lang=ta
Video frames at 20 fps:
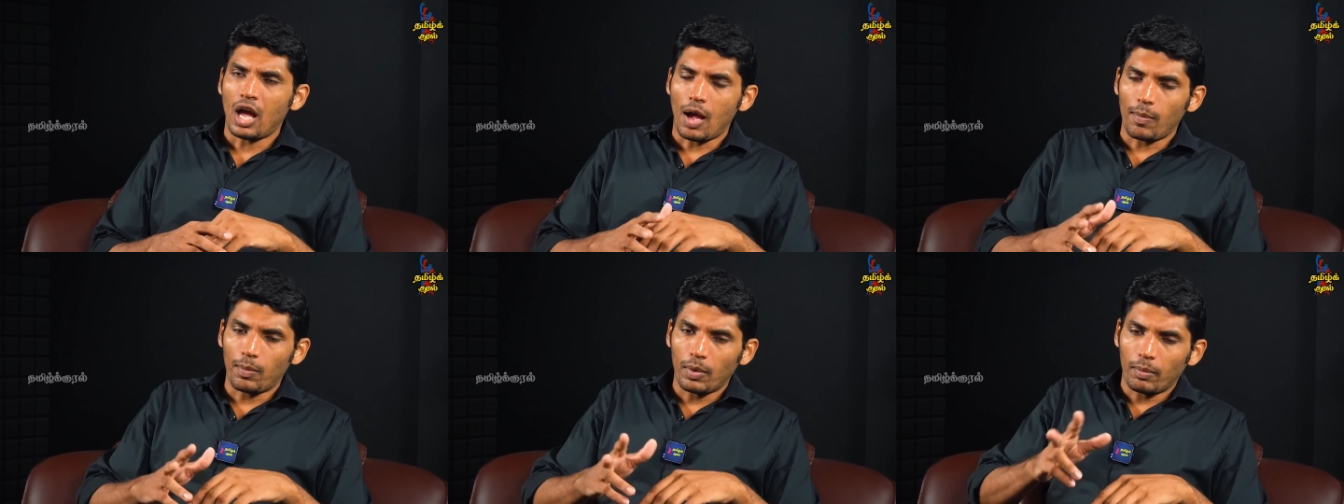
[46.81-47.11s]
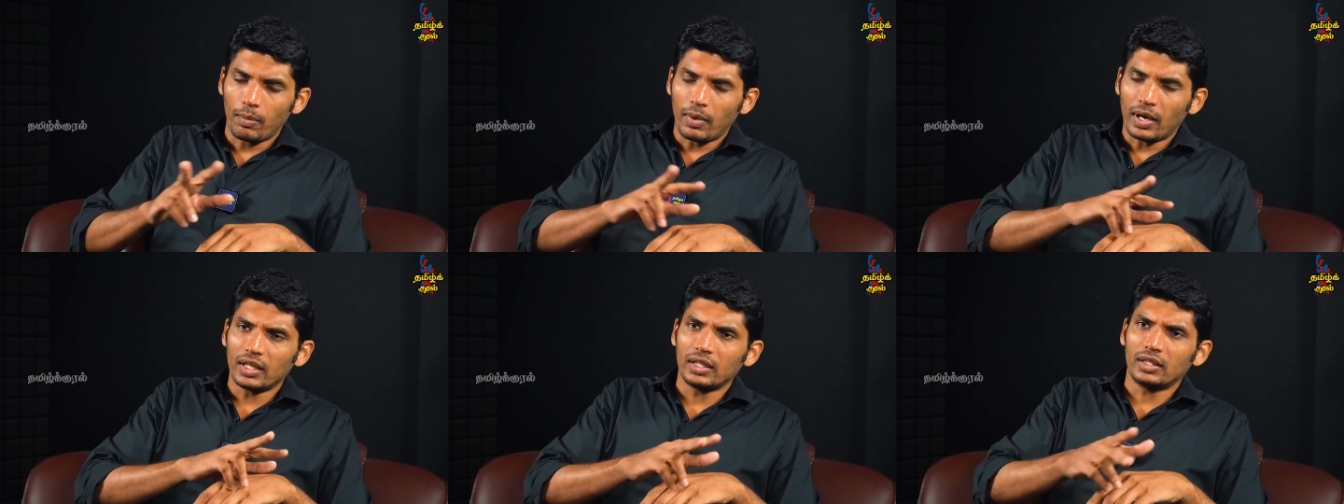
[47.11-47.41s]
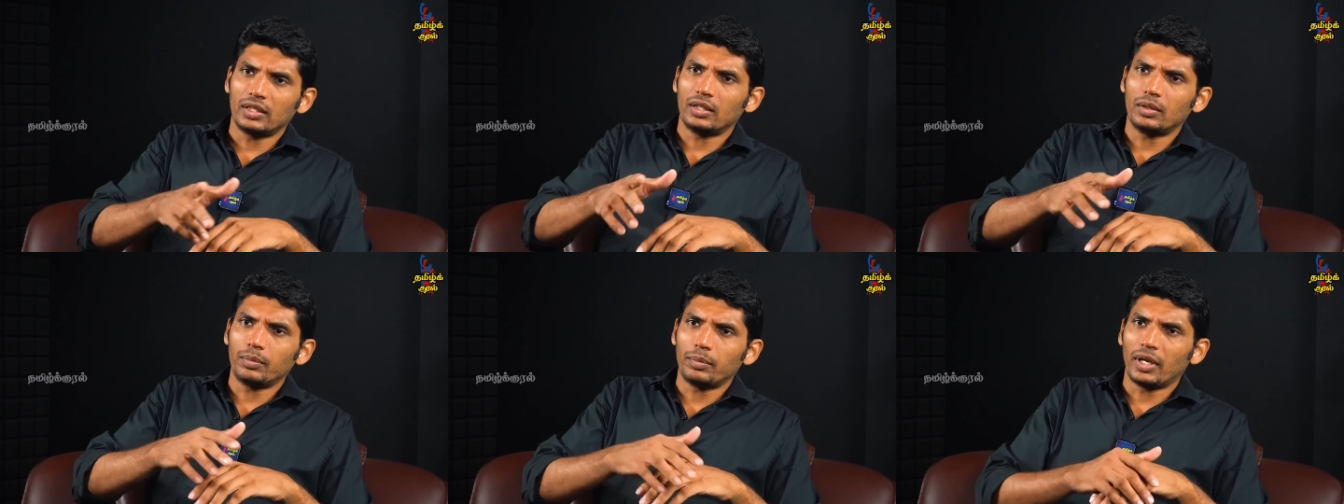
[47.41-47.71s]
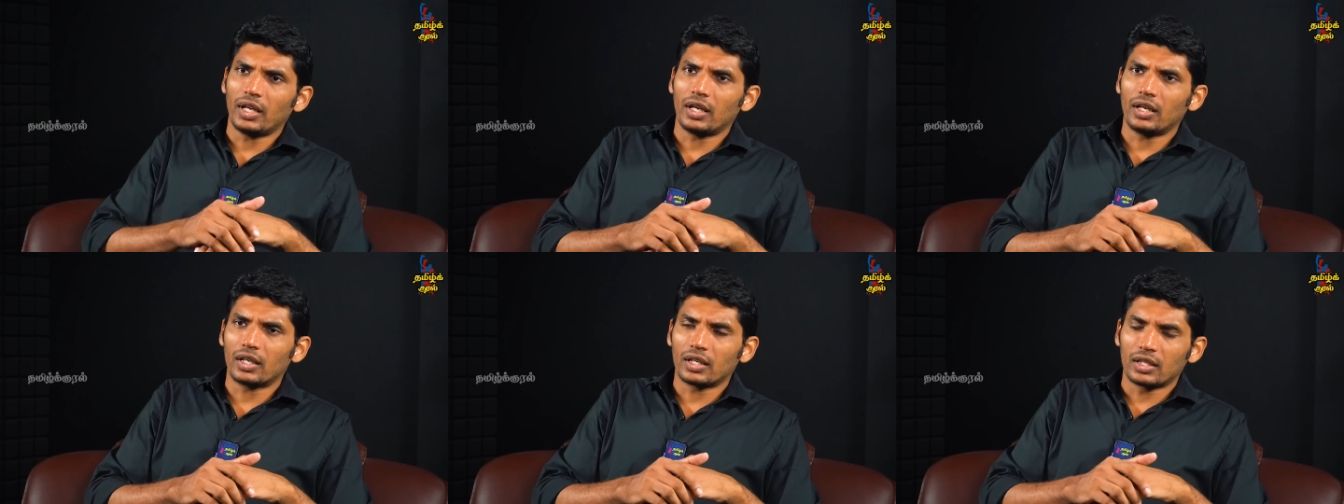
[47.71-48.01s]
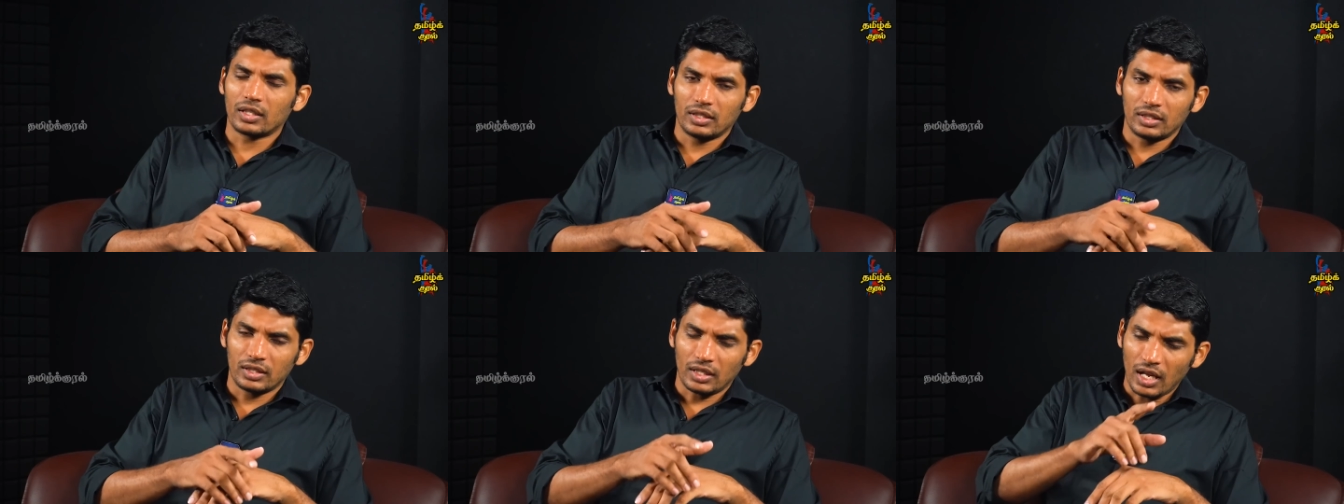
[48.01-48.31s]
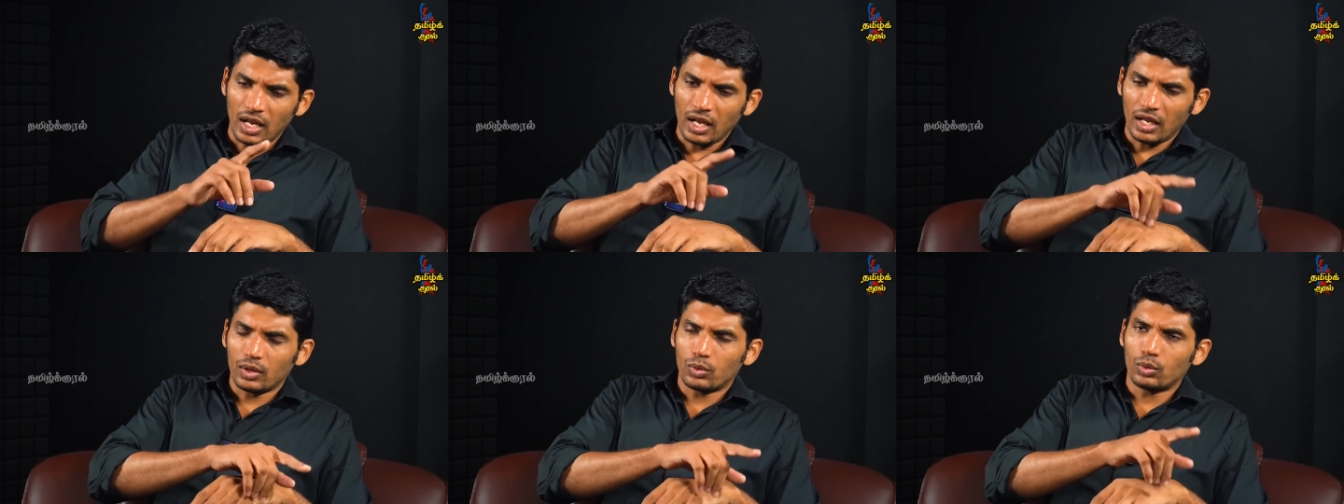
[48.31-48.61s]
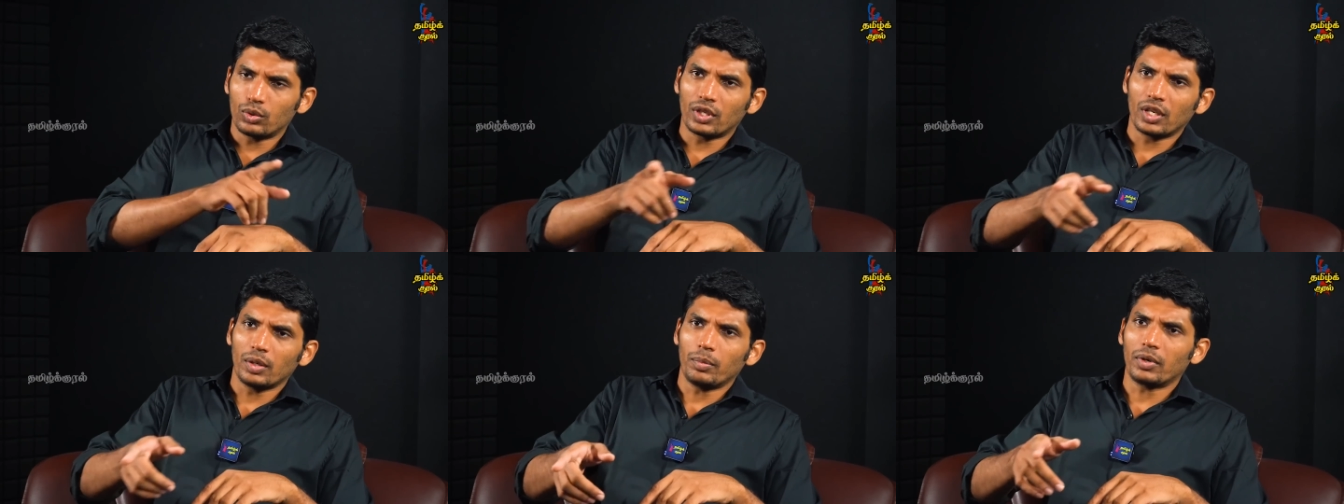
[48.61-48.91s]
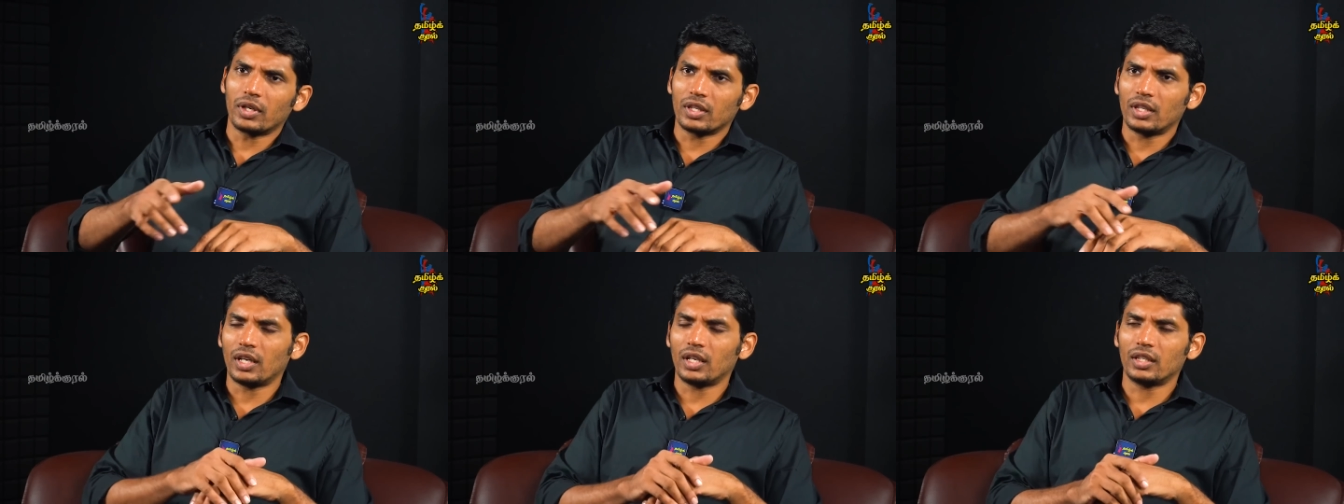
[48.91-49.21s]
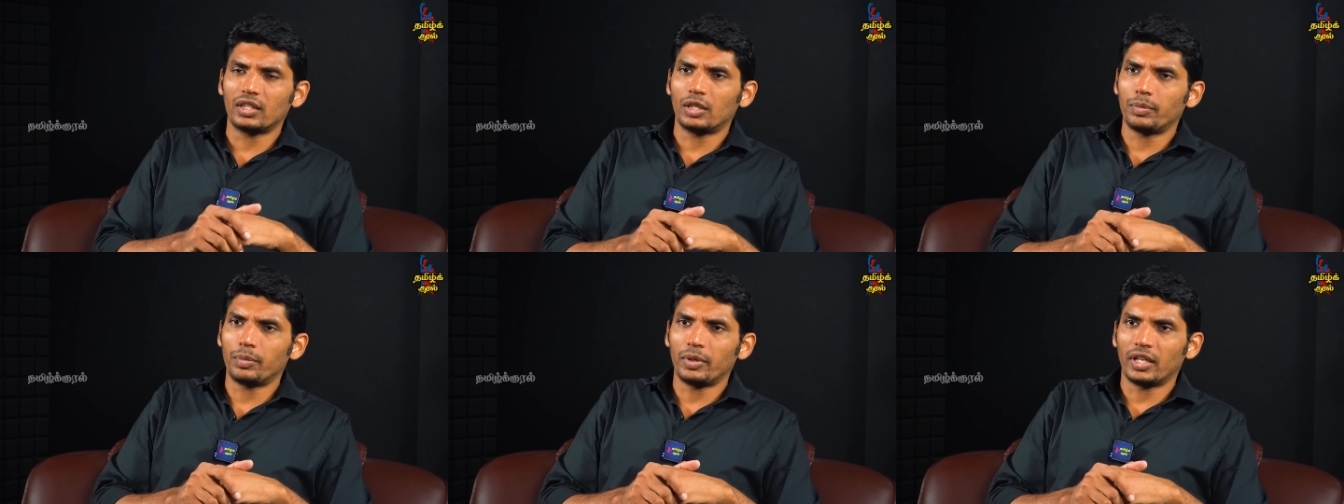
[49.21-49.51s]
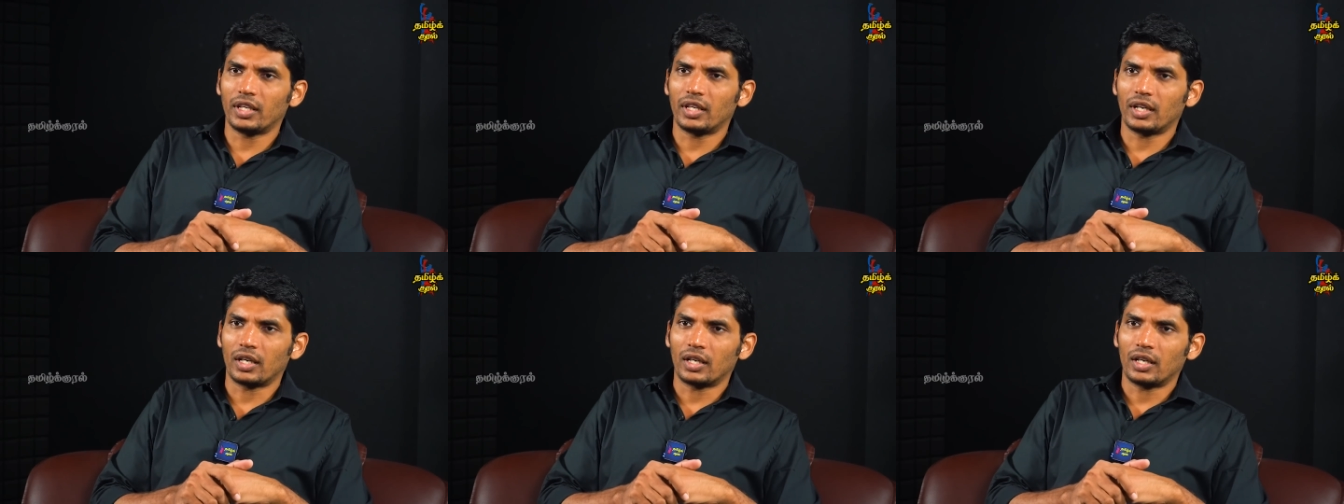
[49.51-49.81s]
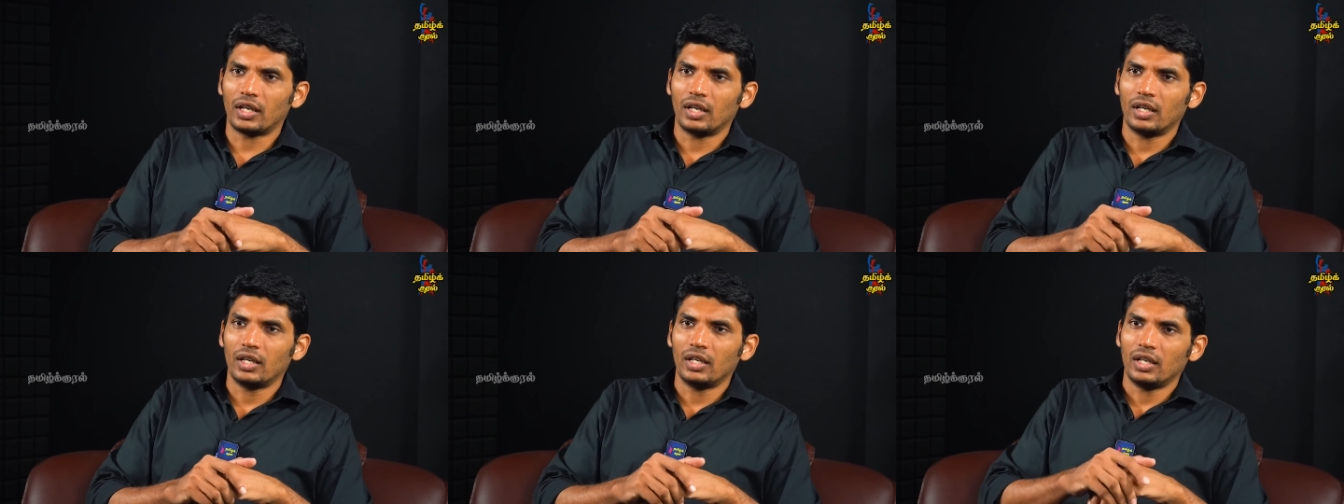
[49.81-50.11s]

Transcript: அப்போ மதத்தின் பேரில் இருக்குதுன்னா குக்கி மட்டும் தானே திருப்பி அடிக்கிறாங்க